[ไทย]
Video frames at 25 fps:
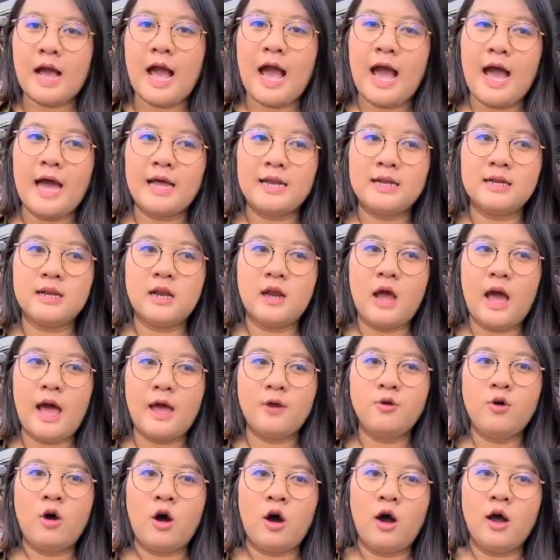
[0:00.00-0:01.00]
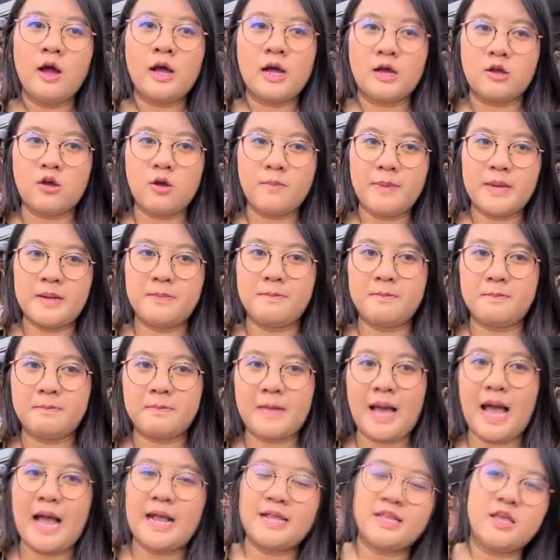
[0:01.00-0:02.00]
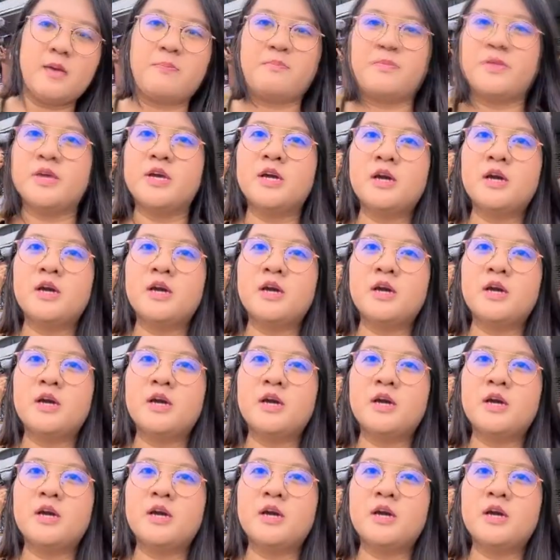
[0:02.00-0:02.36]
การอนุเคราะห์ค่ะก็เป็นการหยิบ